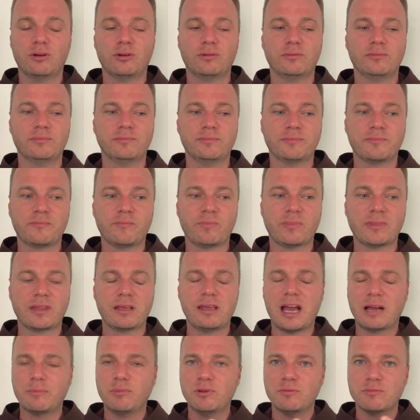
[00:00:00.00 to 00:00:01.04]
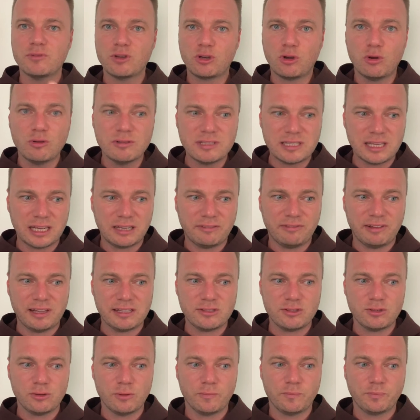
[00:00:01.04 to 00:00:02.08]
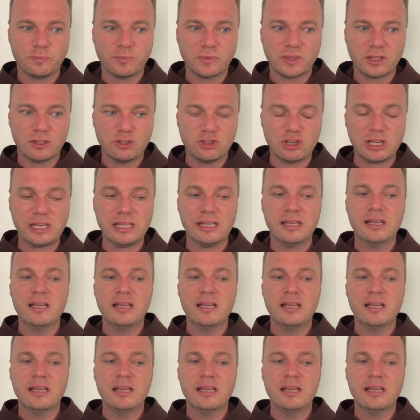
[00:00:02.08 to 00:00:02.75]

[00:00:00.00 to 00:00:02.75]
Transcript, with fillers: mm, jakby konsekwencją. Czyli